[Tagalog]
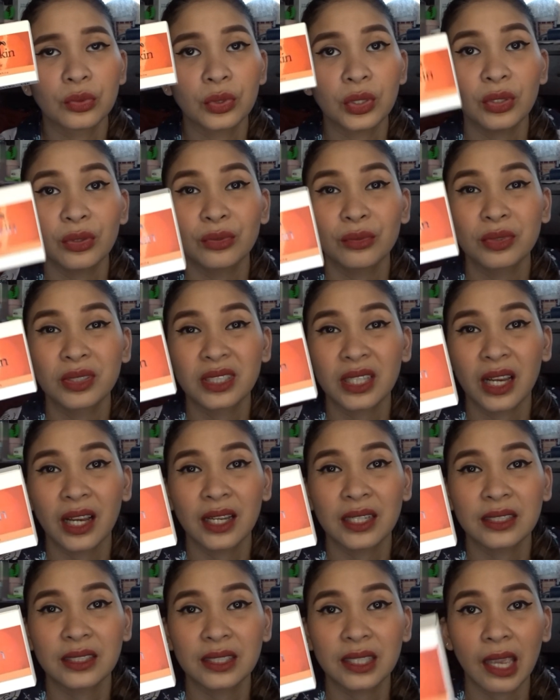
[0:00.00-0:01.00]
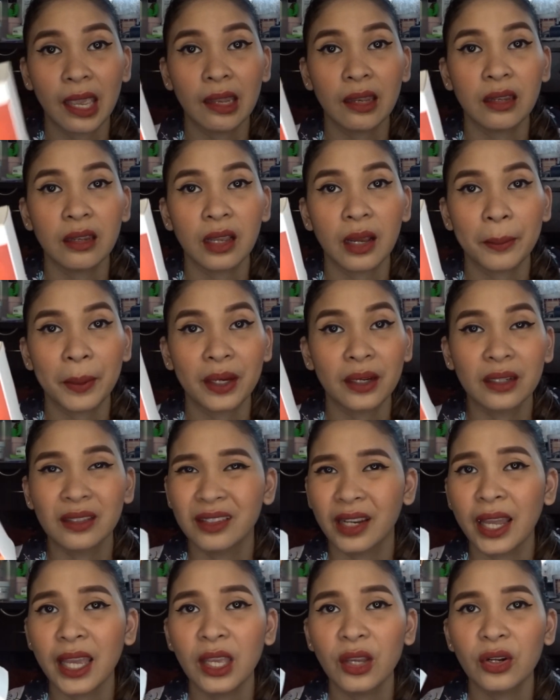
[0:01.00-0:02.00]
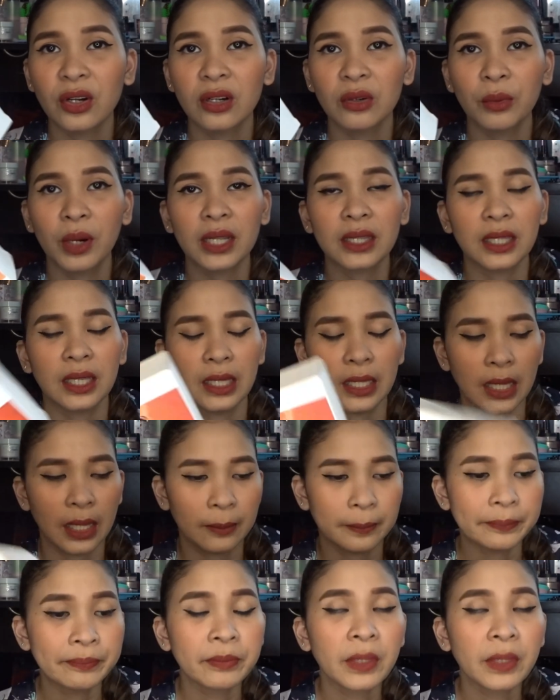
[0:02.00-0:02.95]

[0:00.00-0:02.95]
yung sa skin kapag dry or what. Yun.